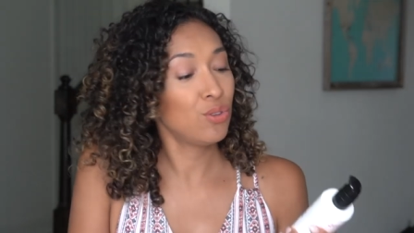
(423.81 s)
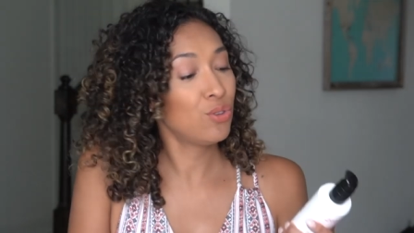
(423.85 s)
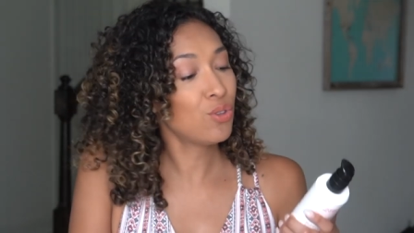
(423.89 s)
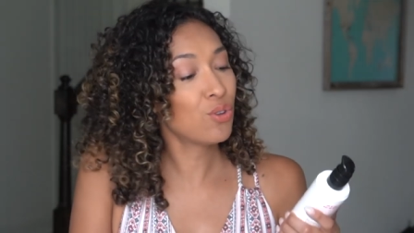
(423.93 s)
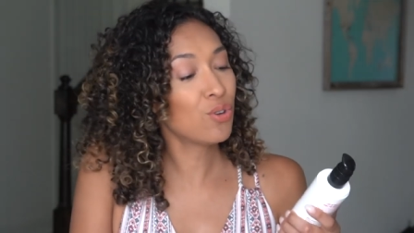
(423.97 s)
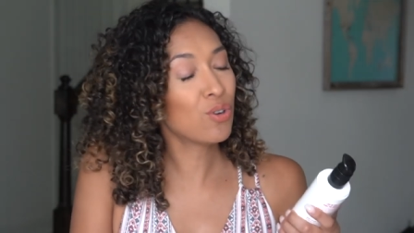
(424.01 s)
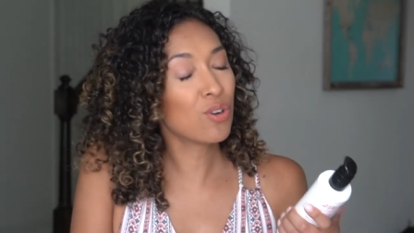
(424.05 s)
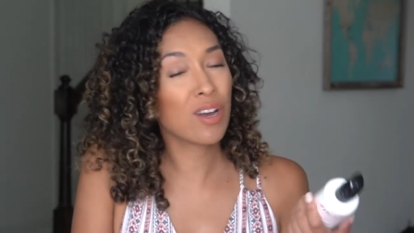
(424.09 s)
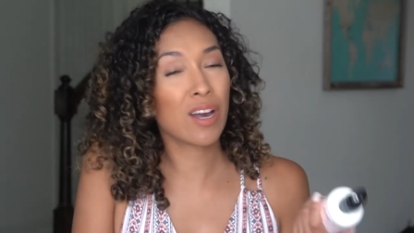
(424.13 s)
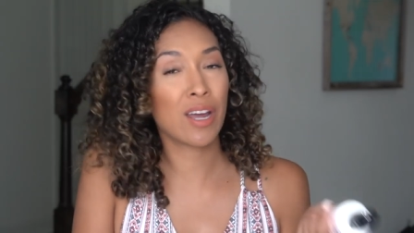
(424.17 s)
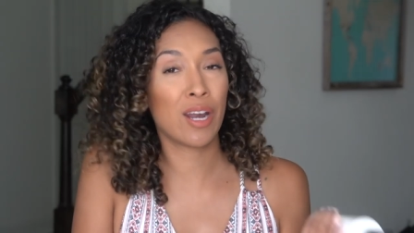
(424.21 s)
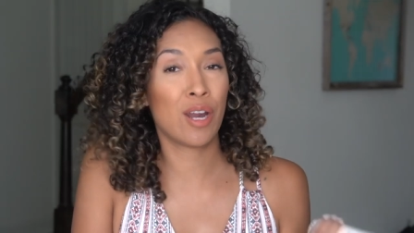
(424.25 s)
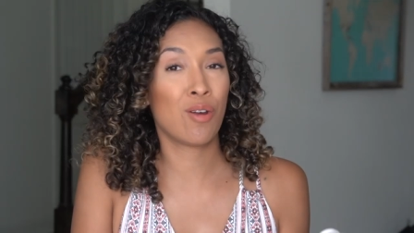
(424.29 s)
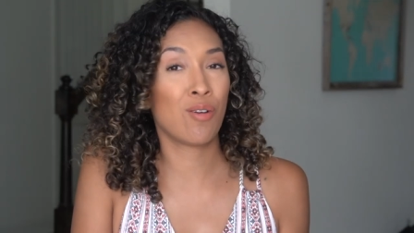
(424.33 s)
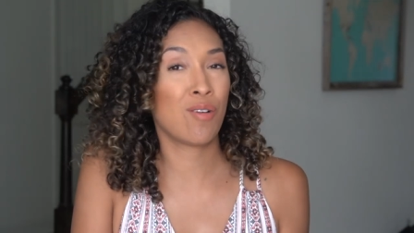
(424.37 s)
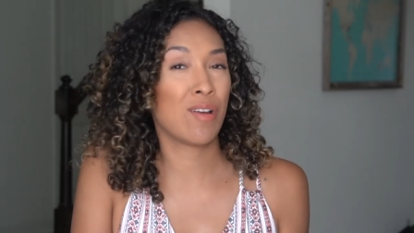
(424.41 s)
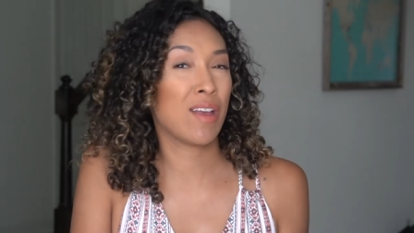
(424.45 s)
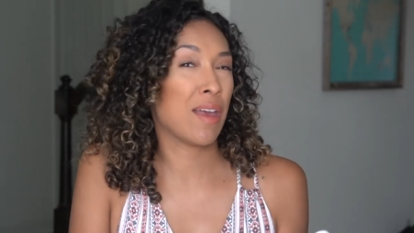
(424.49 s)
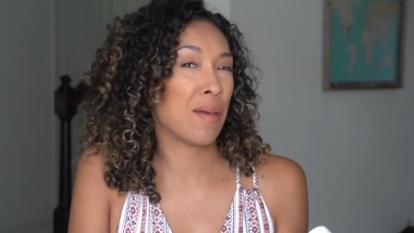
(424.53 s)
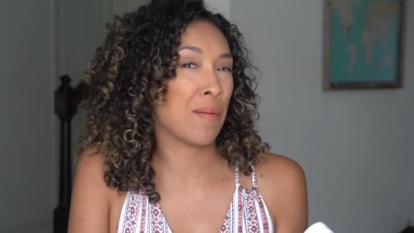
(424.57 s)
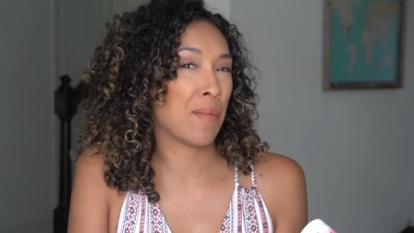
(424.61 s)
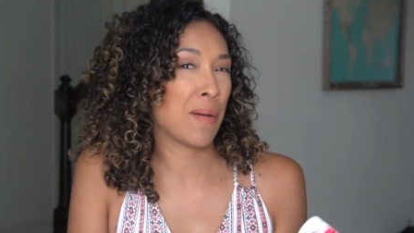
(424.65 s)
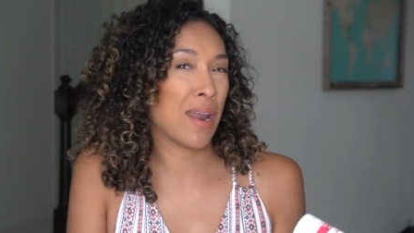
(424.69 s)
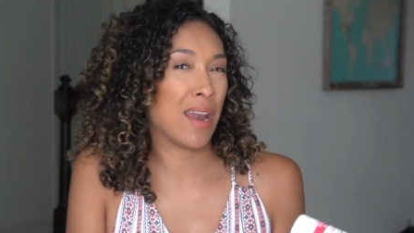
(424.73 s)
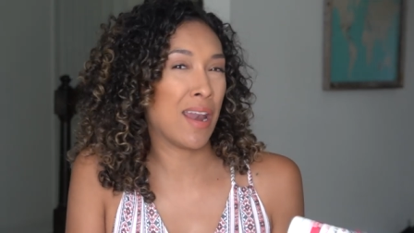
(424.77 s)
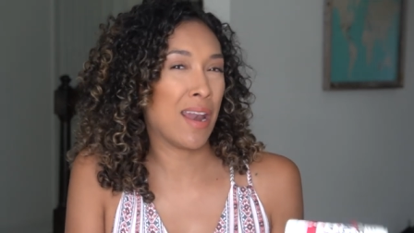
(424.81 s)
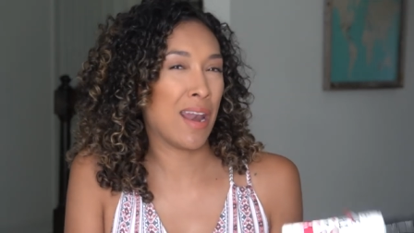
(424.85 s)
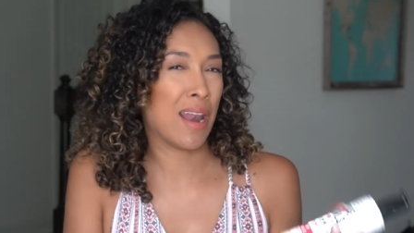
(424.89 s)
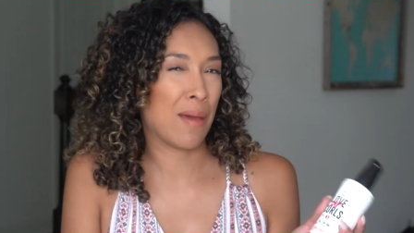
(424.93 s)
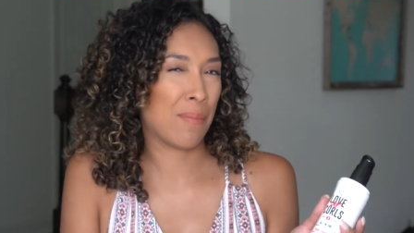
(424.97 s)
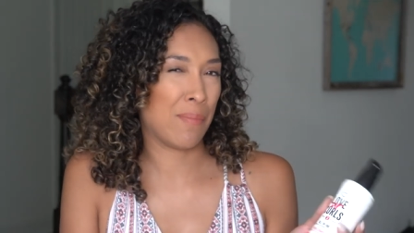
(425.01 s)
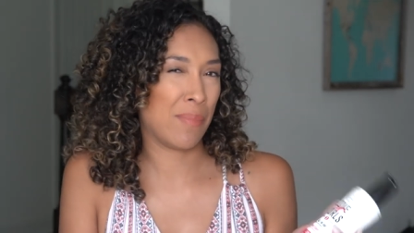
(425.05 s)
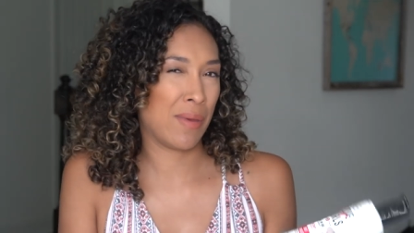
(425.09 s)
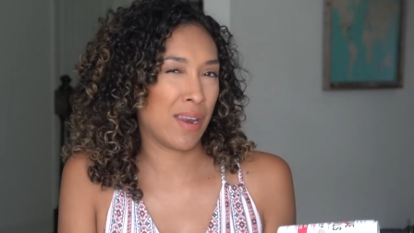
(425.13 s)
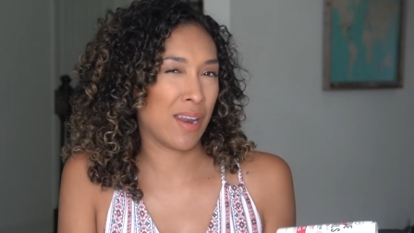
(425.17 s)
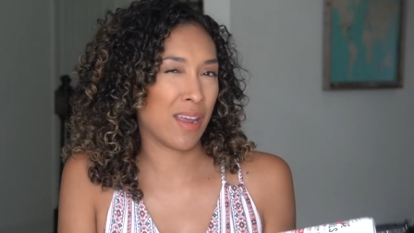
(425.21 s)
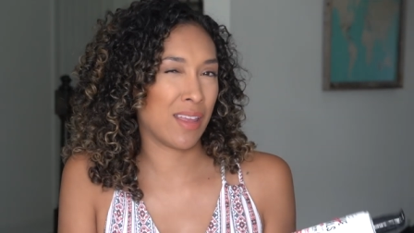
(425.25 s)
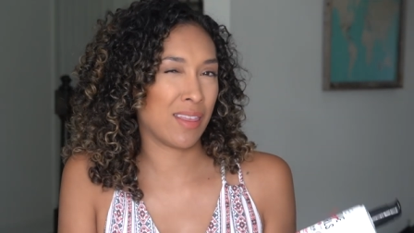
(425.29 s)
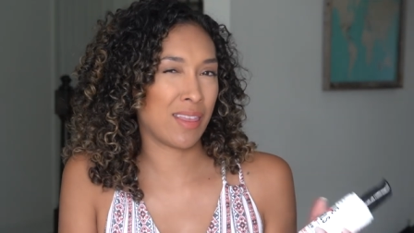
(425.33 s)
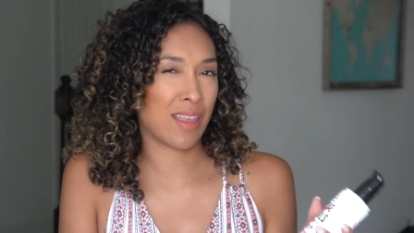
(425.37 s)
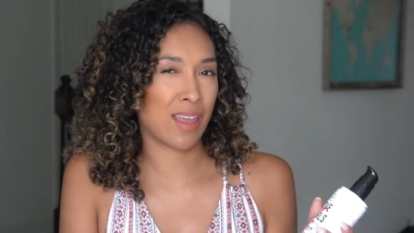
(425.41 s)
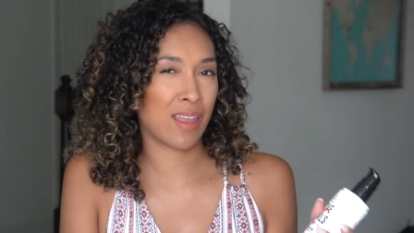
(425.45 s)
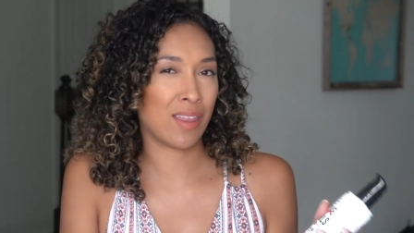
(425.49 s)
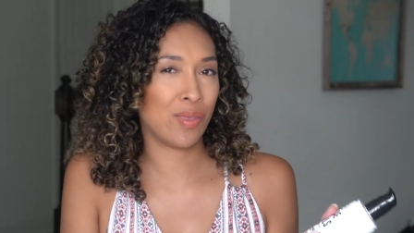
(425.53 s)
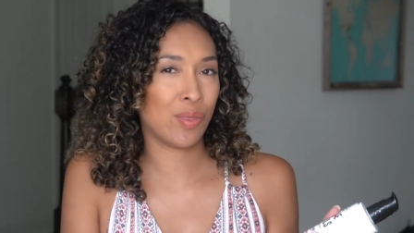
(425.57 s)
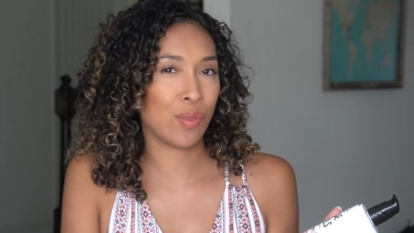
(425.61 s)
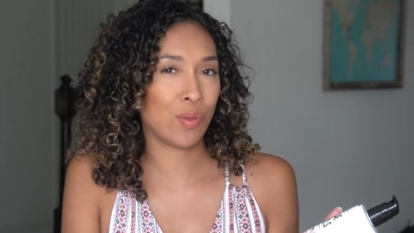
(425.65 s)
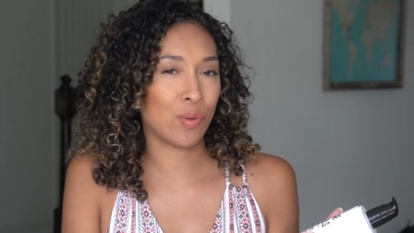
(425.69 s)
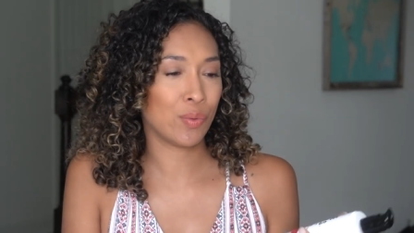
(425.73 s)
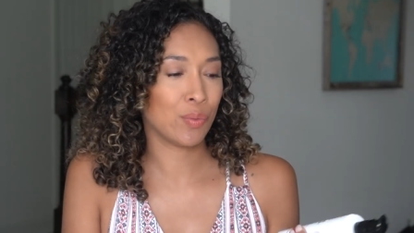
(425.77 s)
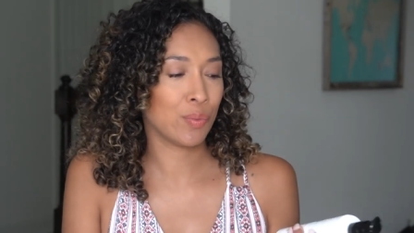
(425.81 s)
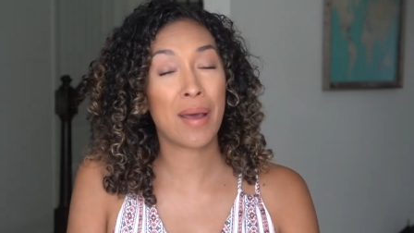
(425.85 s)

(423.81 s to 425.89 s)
No creo que vale la pena tanto.